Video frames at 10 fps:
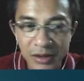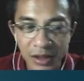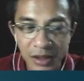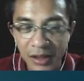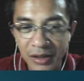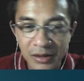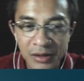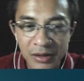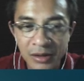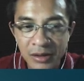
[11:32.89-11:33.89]
Okay. Eh,
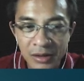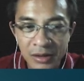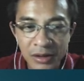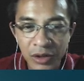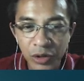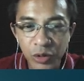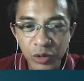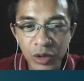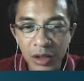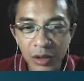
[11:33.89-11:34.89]
yun
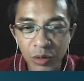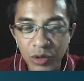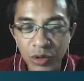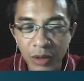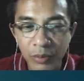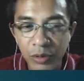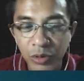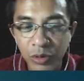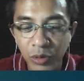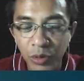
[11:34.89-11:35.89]
ang causal for
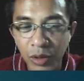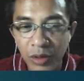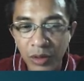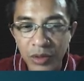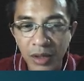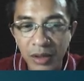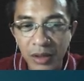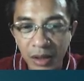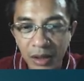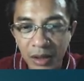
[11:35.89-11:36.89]
dolo causante. Okay.